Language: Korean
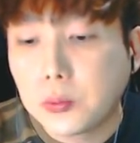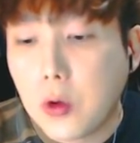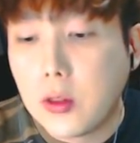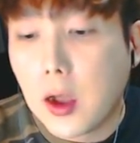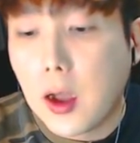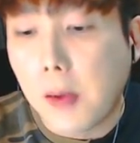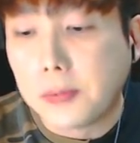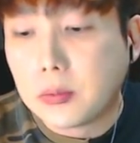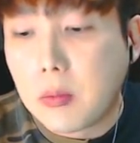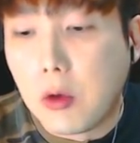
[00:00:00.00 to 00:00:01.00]
여기다가
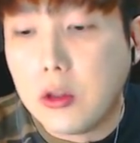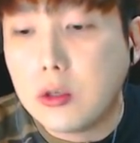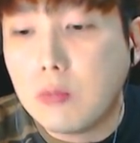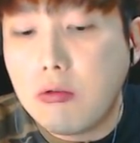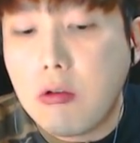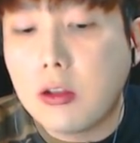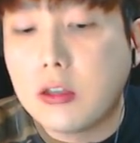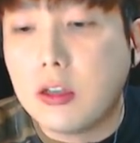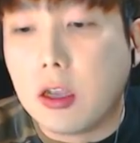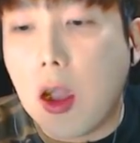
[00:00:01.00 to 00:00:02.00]
면이 좀 뿔 것
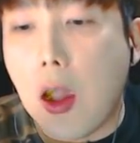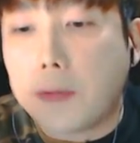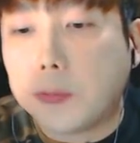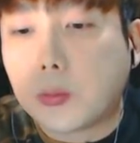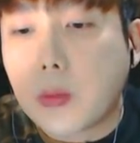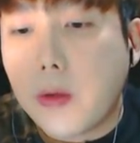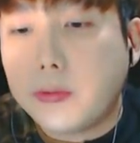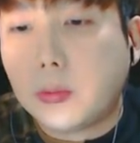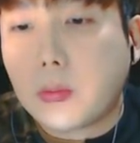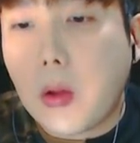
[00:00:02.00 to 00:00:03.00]
같으니까
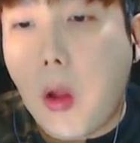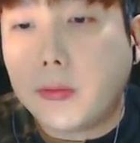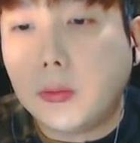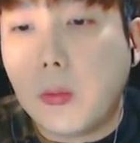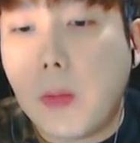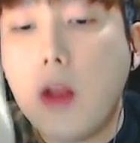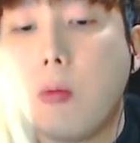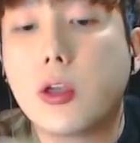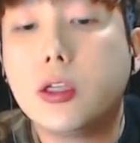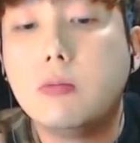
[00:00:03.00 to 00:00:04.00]
좀 빨리
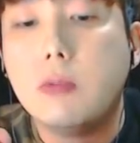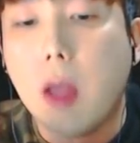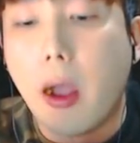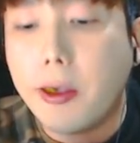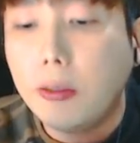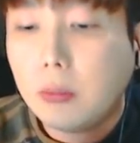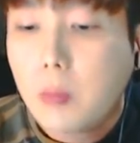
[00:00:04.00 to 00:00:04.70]
먹겠습니다.